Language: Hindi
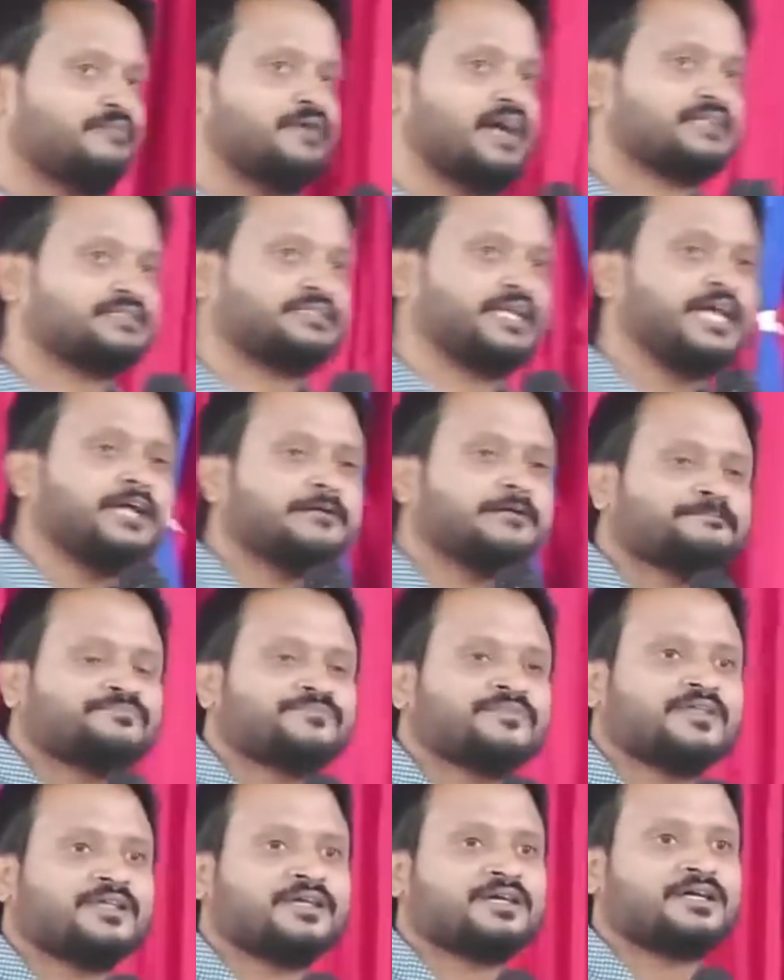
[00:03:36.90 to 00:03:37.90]
व्यक्ति
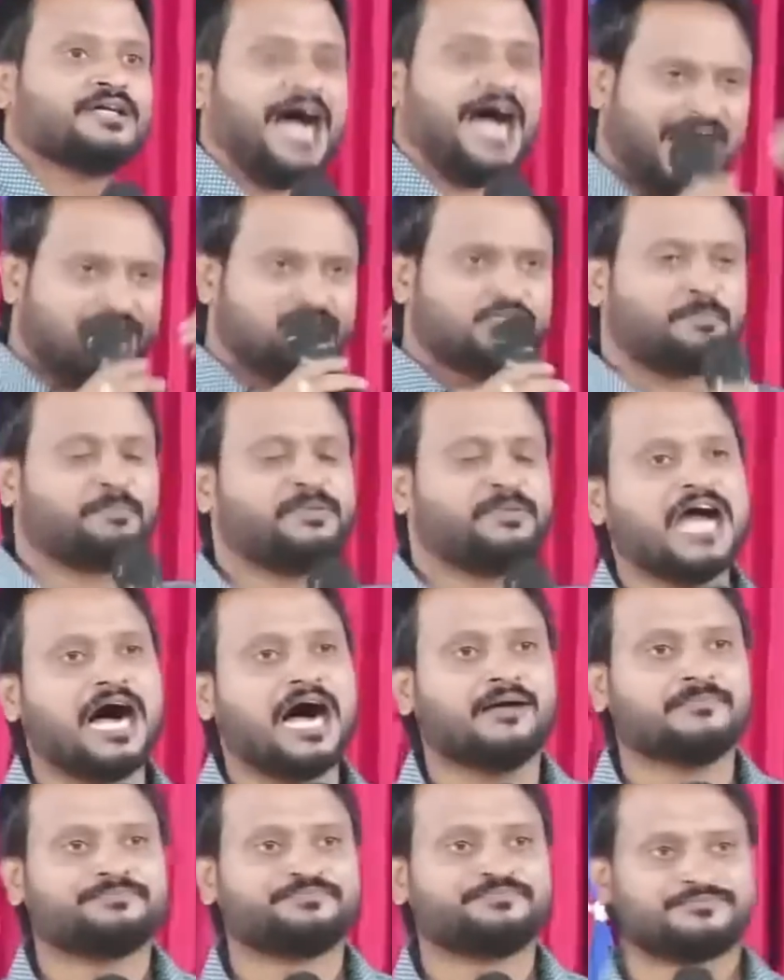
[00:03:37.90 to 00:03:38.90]
आज पिया
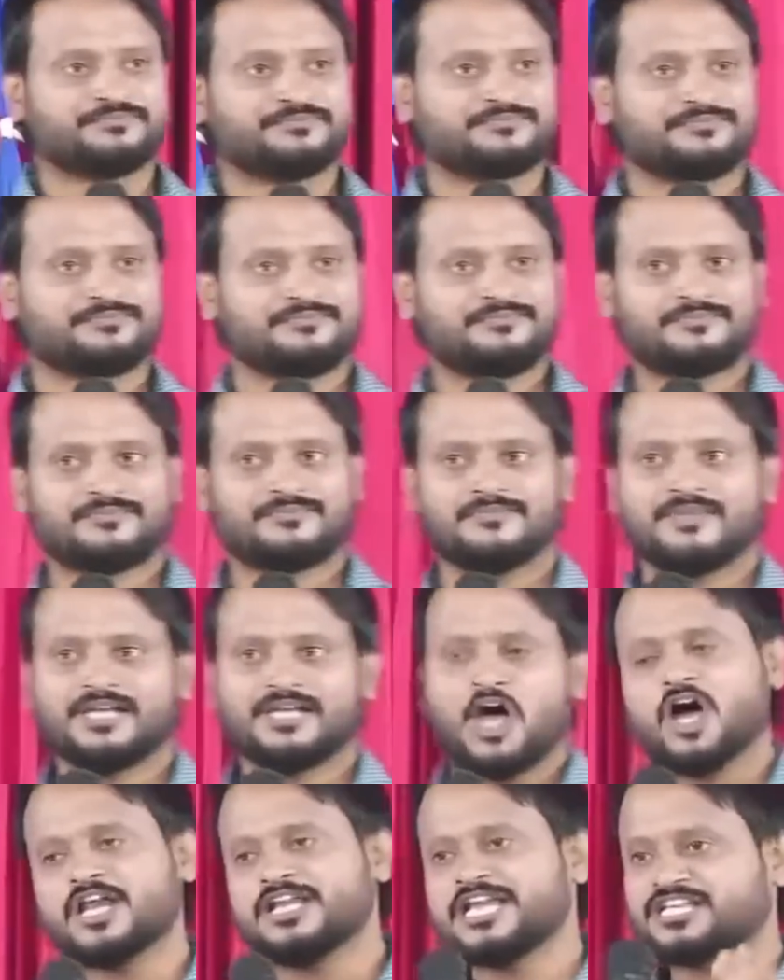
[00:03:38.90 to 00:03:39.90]

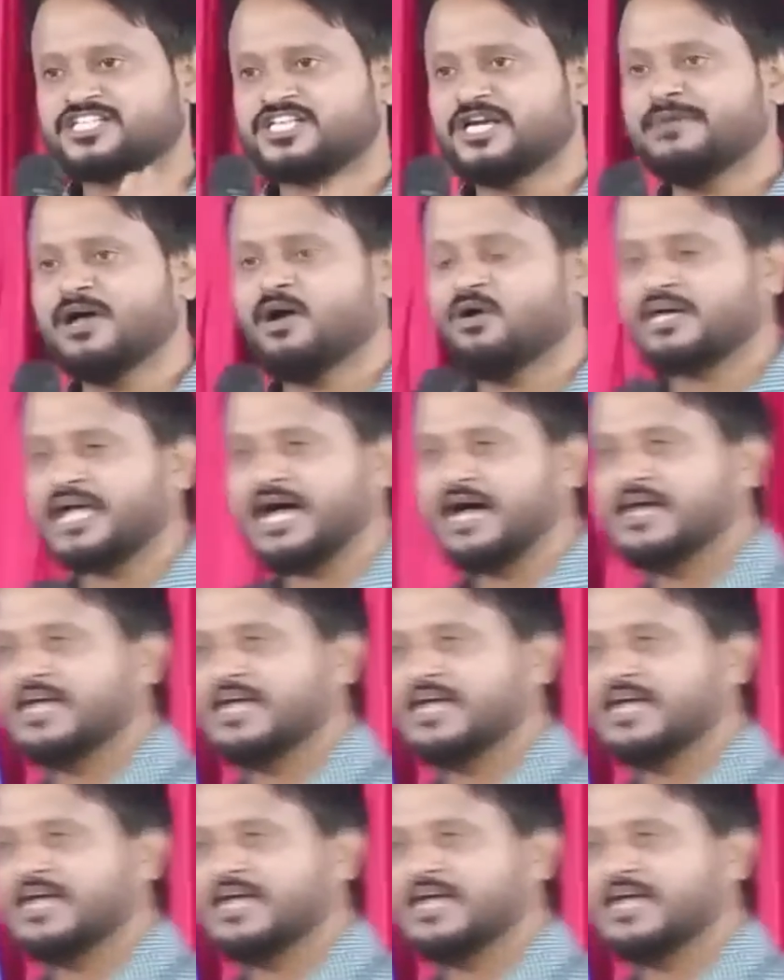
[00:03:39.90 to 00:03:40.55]
और नशे में हो गया